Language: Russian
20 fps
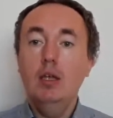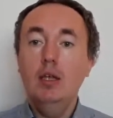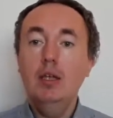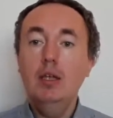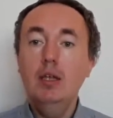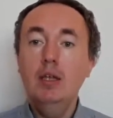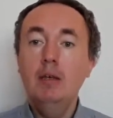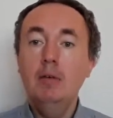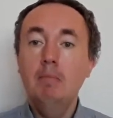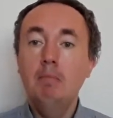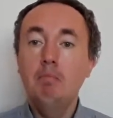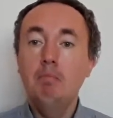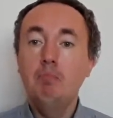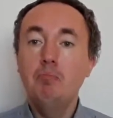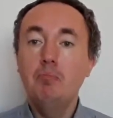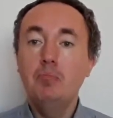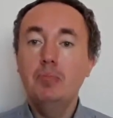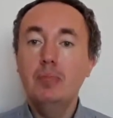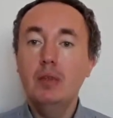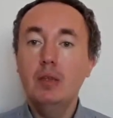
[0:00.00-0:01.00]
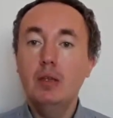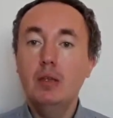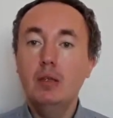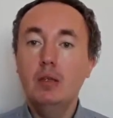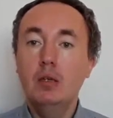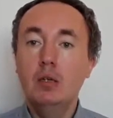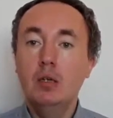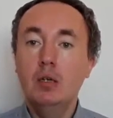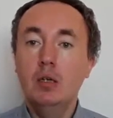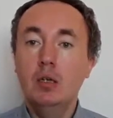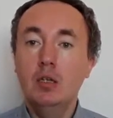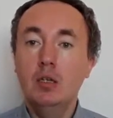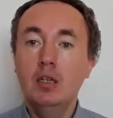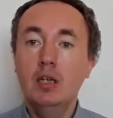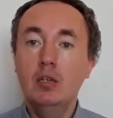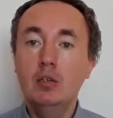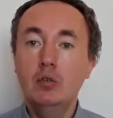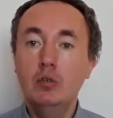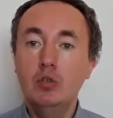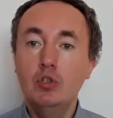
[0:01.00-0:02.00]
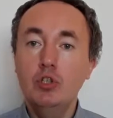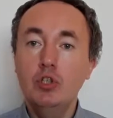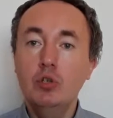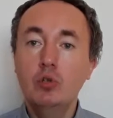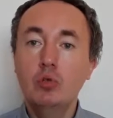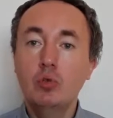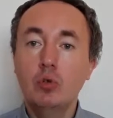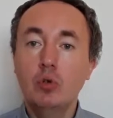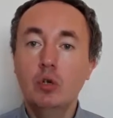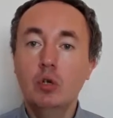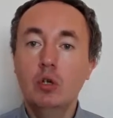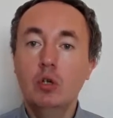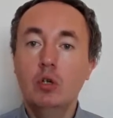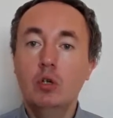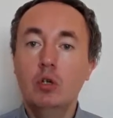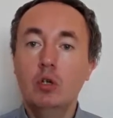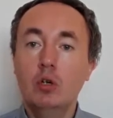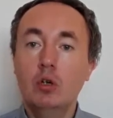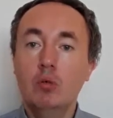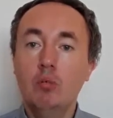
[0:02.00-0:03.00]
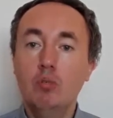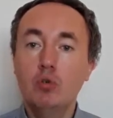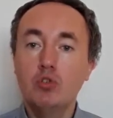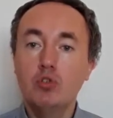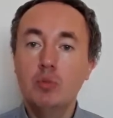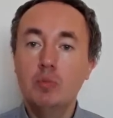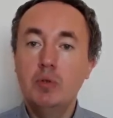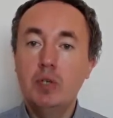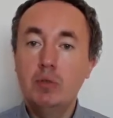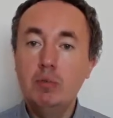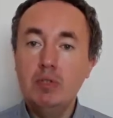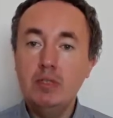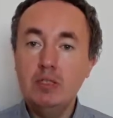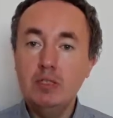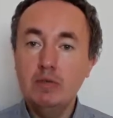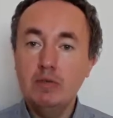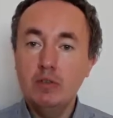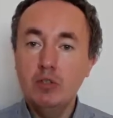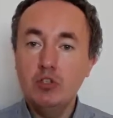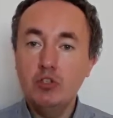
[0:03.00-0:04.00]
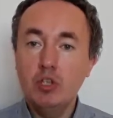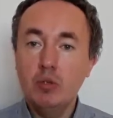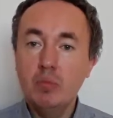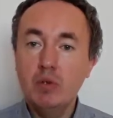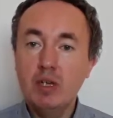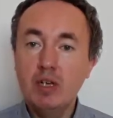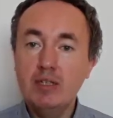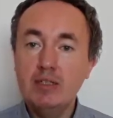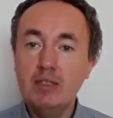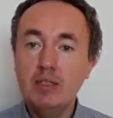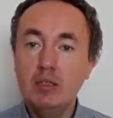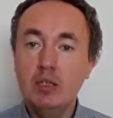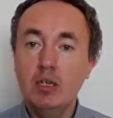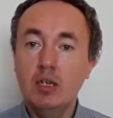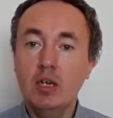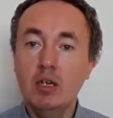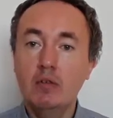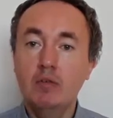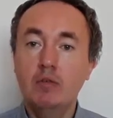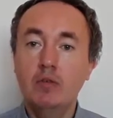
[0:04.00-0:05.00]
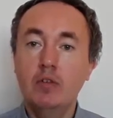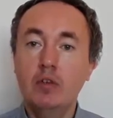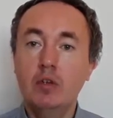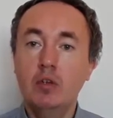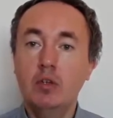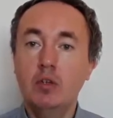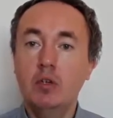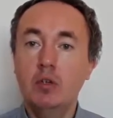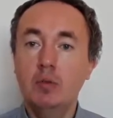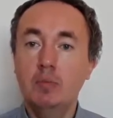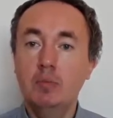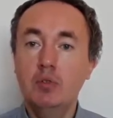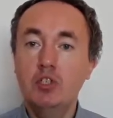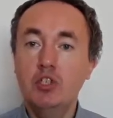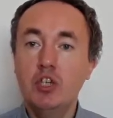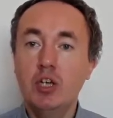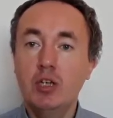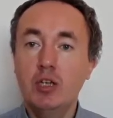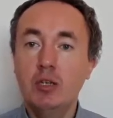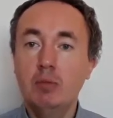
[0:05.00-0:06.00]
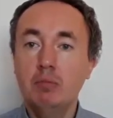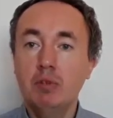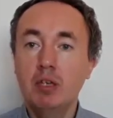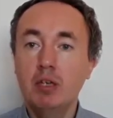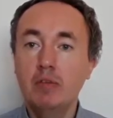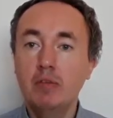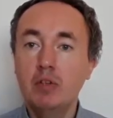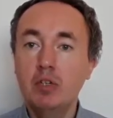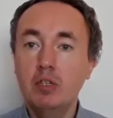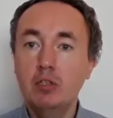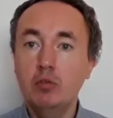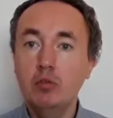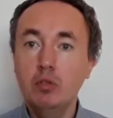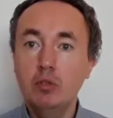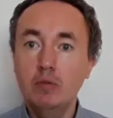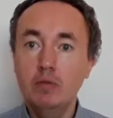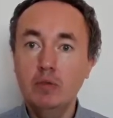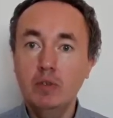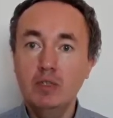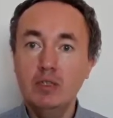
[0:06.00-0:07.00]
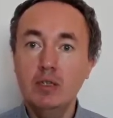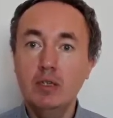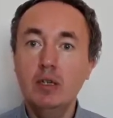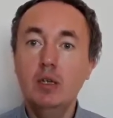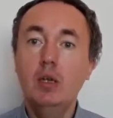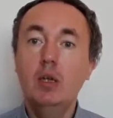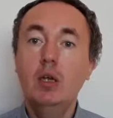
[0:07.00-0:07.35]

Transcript: И э, данную книгу э, можно приобрести в книжных магазинах как в э, печатном, так и в электронном виде.